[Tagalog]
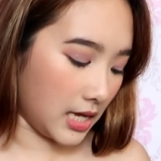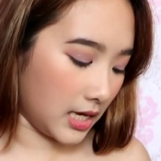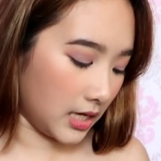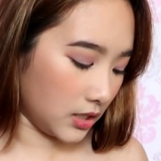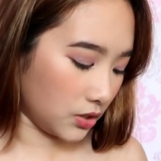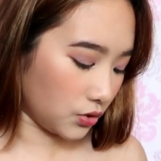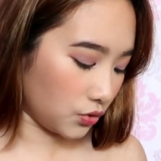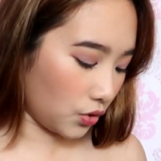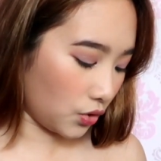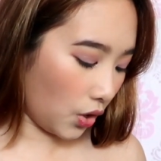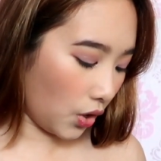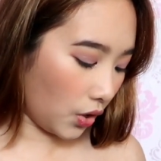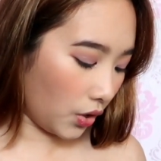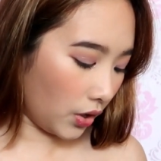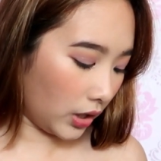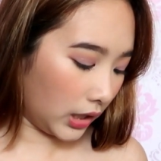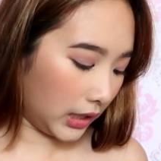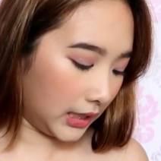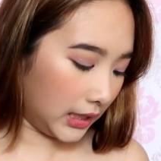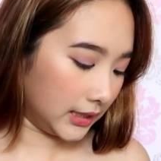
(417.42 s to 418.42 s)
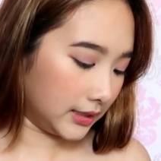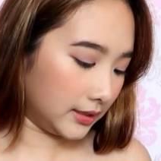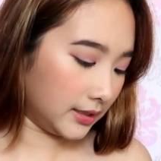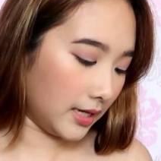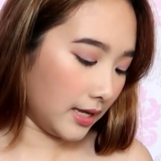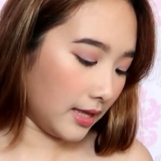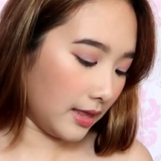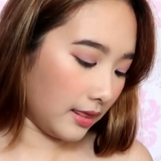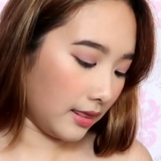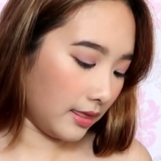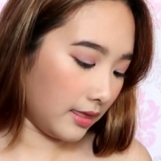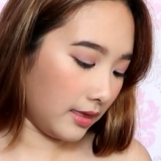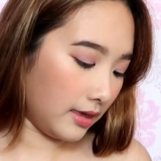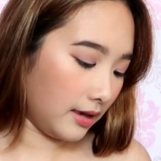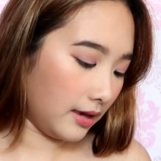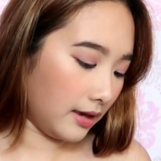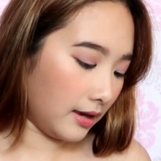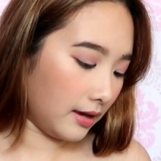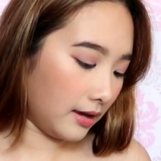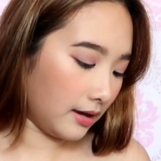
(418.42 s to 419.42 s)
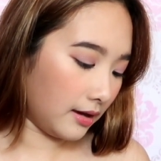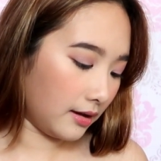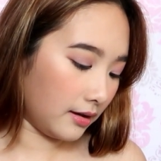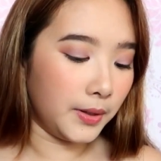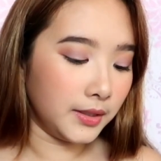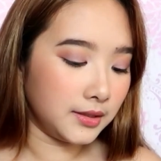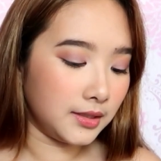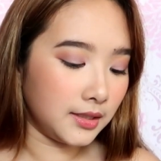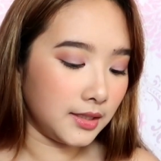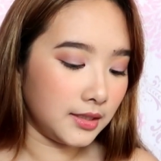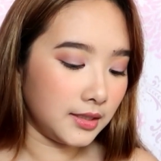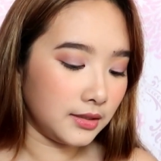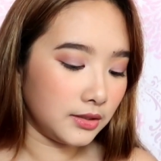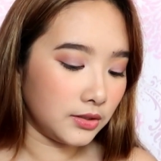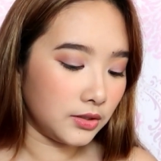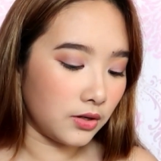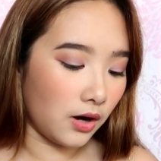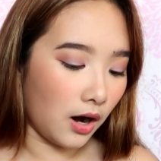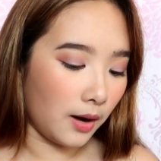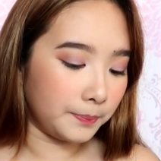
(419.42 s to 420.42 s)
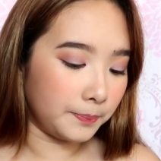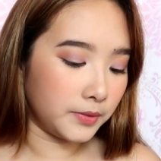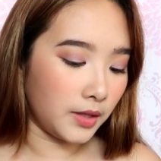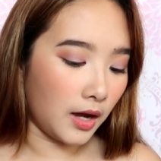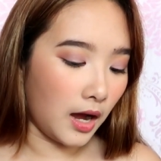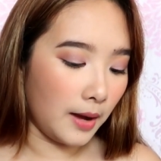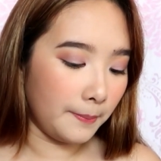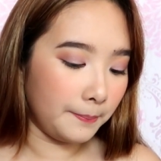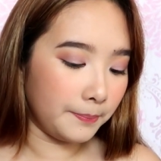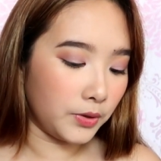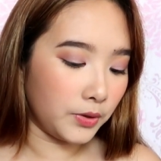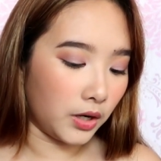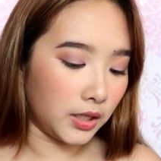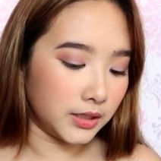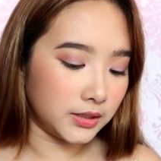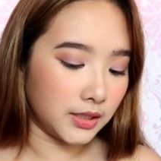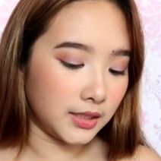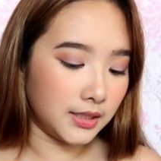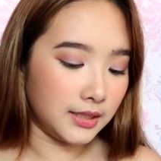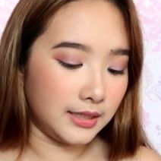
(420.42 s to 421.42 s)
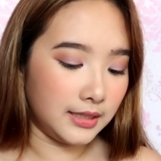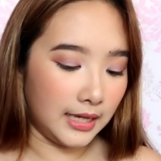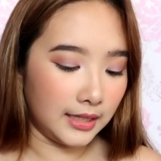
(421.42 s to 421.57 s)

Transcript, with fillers: is called the Button Crop Top Cotton